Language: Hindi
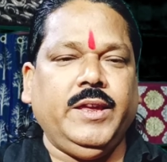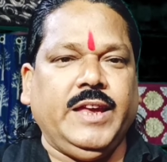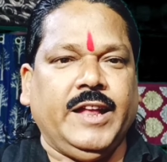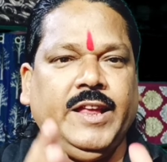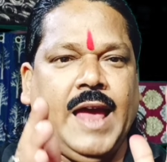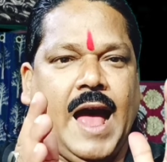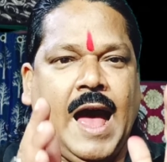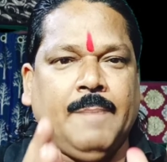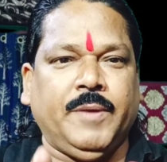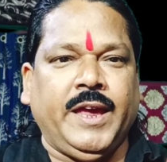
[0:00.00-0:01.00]
यदि
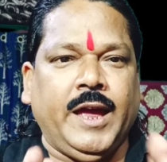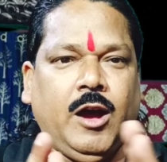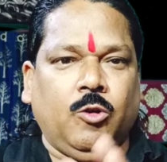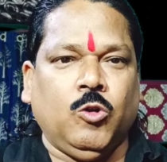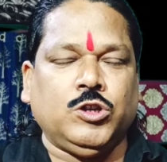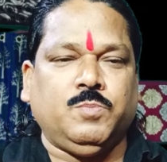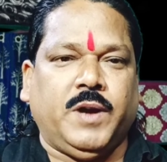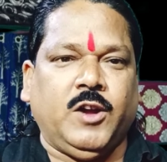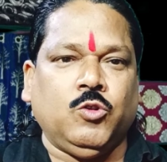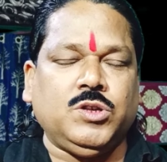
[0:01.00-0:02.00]
आपके अड़ोस
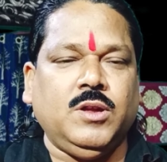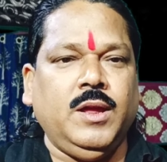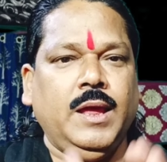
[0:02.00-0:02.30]
पड़ोस